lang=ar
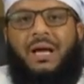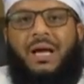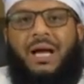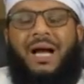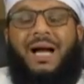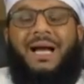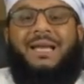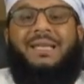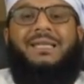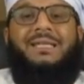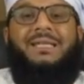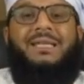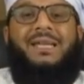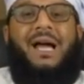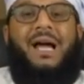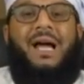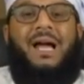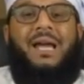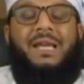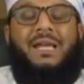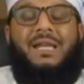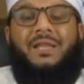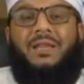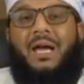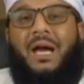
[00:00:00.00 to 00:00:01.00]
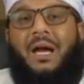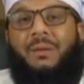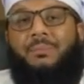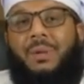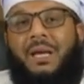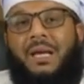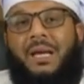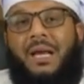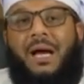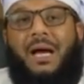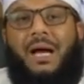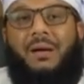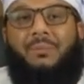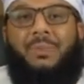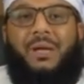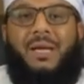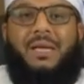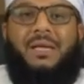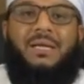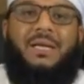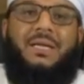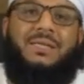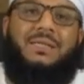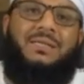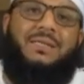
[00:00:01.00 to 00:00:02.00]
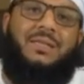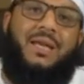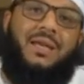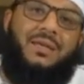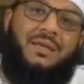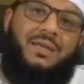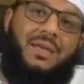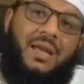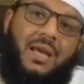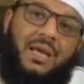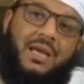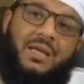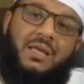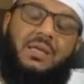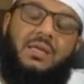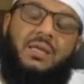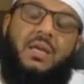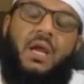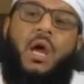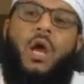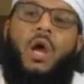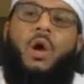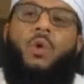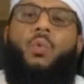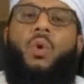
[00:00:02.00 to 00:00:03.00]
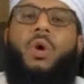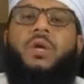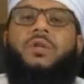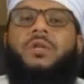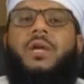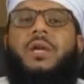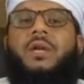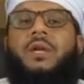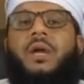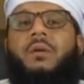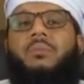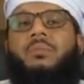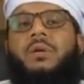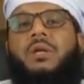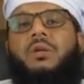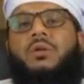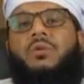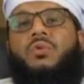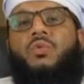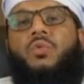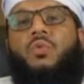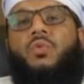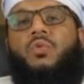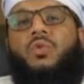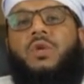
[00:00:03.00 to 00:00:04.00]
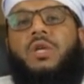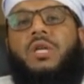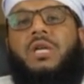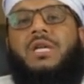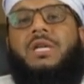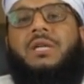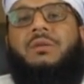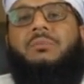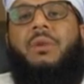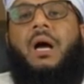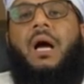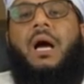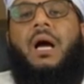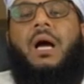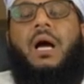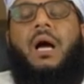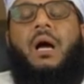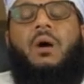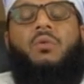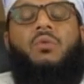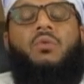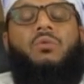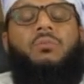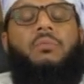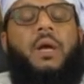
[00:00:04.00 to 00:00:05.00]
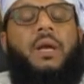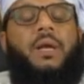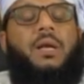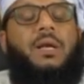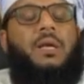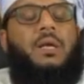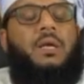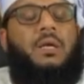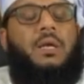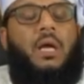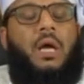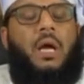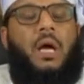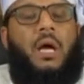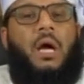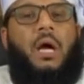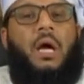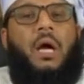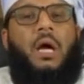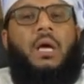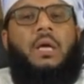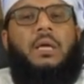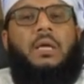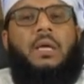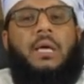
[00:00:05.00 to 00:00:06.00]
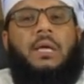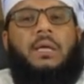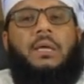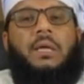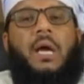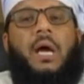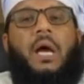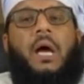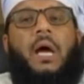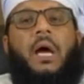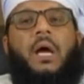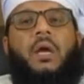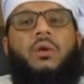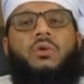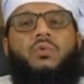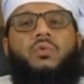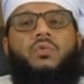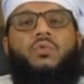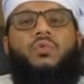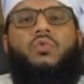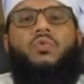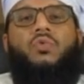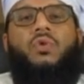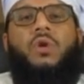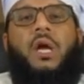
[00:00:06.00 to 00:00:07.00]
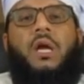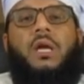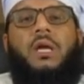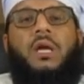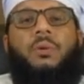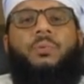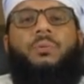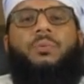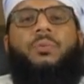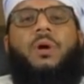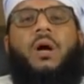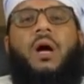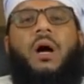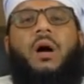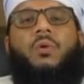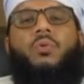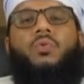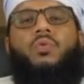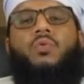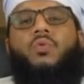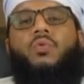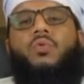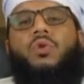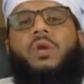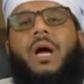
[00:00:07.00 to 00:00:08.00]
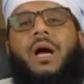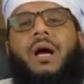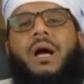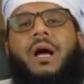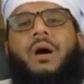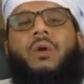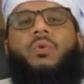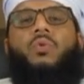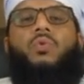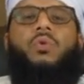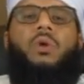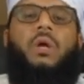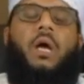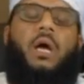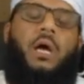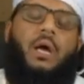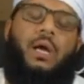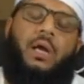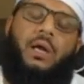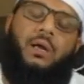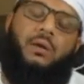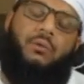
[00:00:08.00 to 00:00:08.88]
حتى إذا بلغ بين السدين وجد من دونهما قوما لا يكادون يفقهون قولا